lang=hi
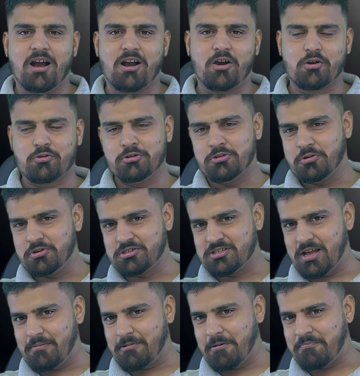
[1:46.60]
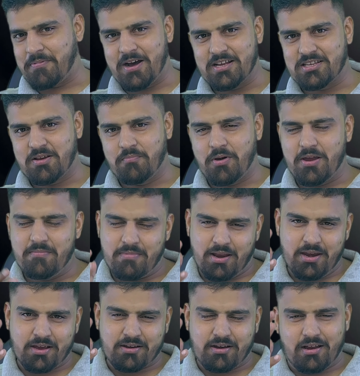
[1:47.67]
अगर कोई दोस्त आपके पास है भाई
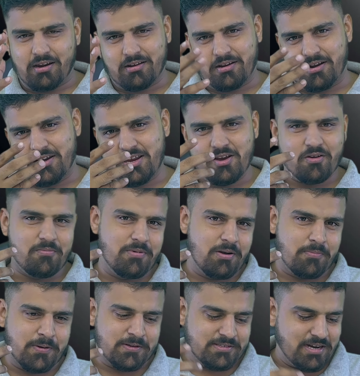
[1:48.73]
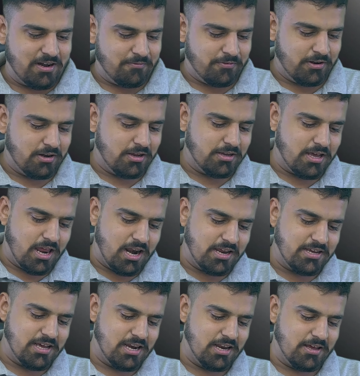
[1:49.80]
मैंने कॉल करनी है और मेरे पास हैंड फ्री नहीं ये ले
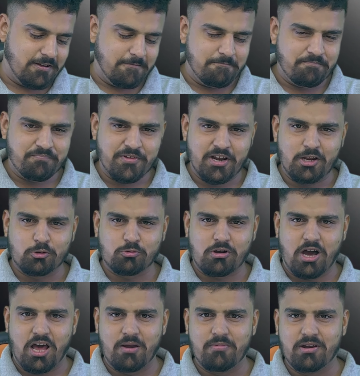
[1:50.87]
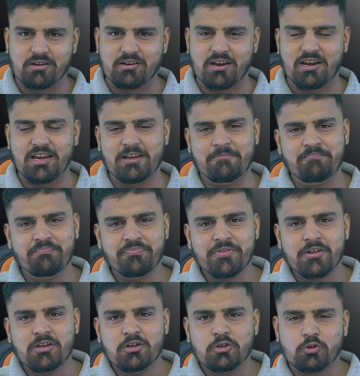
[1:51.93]
ये ले ये ले तो कॉल कर ले
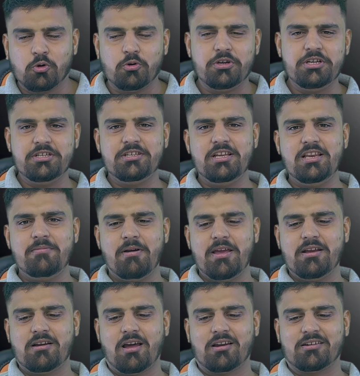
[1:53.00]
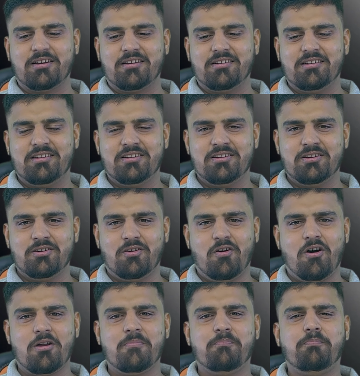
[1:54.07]
तो इजीली भाई कॉल कर
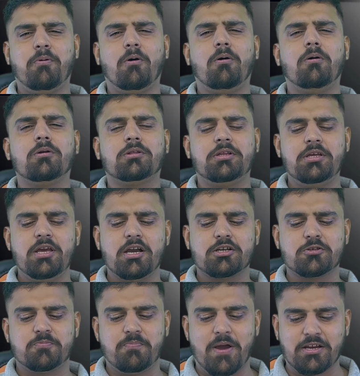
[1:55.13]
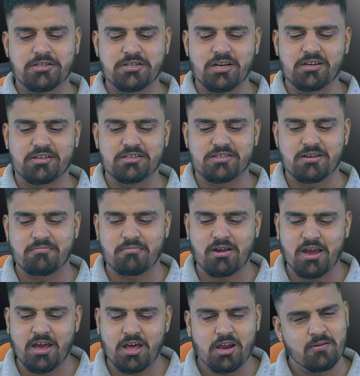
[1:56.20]
और बहुत ही एक स्पेशल किस्म
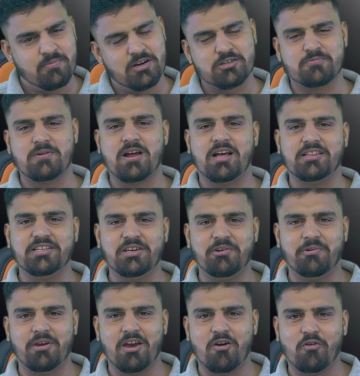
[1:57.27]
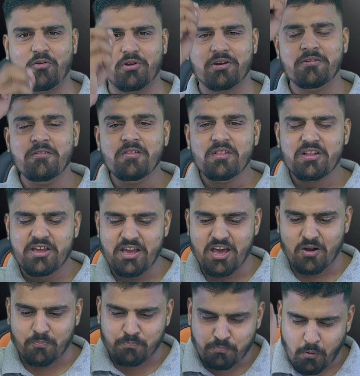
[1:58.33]
के एयरबड्स बना दिए हुए हैं और
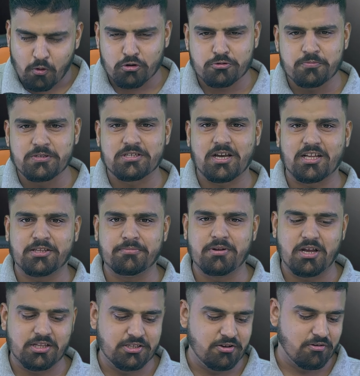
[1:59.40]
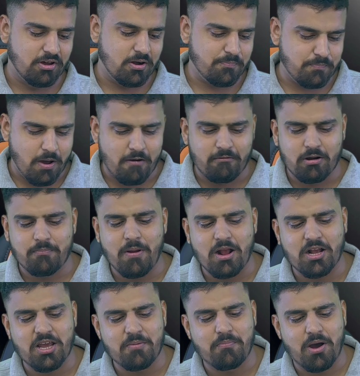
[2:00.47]
एयरपोर्ट्स भी साथ ही बना दिए हुए अगर पावर बैंक की